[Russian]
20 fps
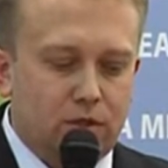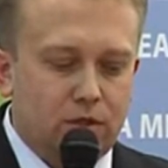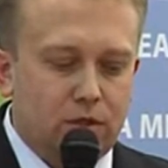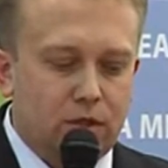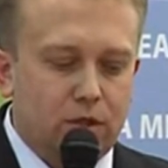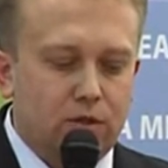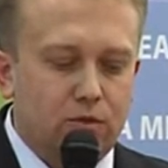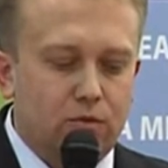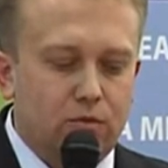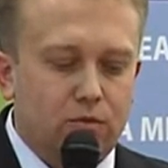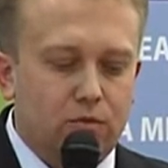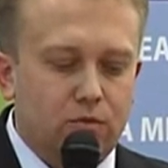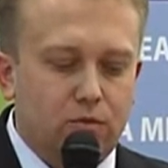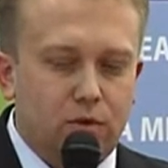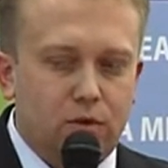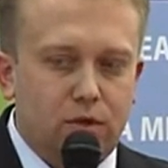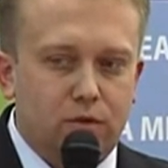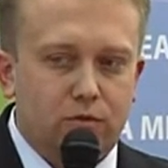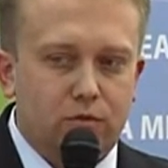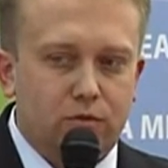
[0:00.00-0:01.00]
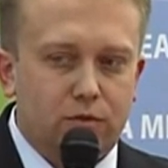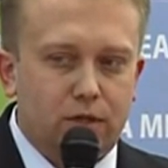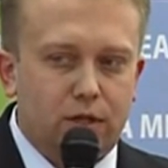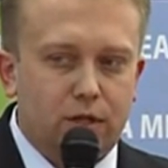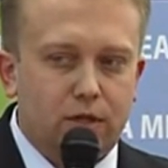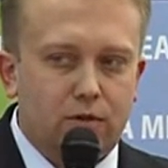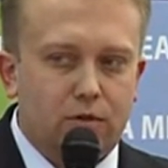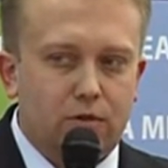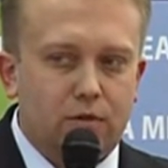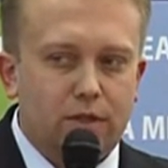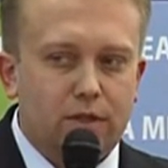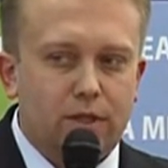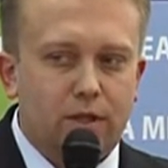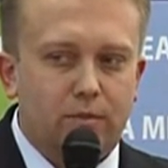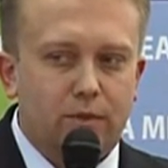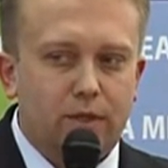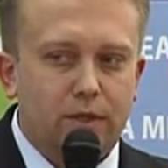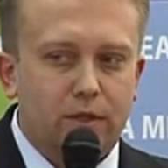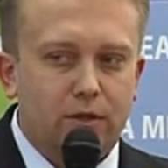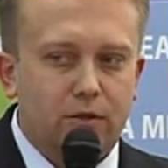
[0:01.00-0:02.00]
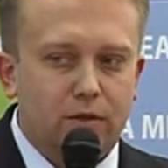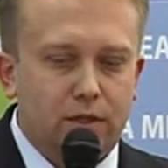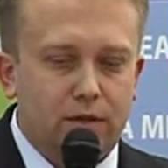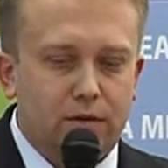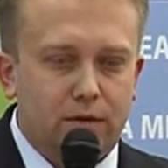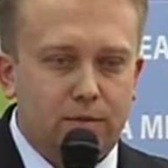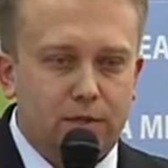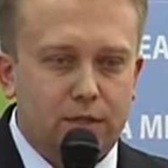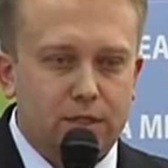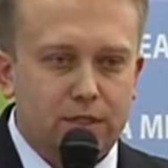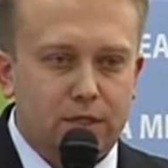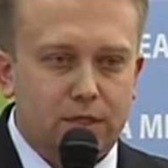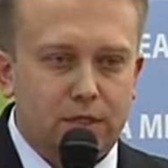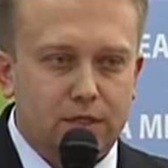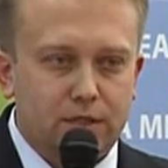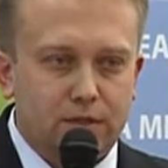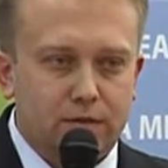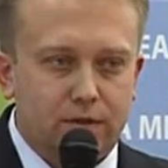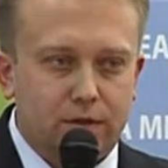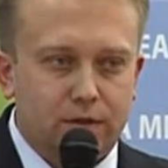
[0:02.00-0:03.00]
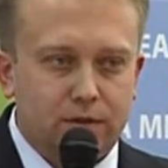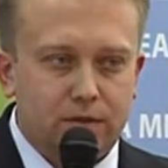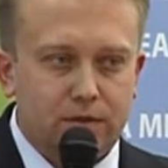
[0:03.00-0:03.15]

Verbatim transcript: рынку внутри какого-то определенного пространства.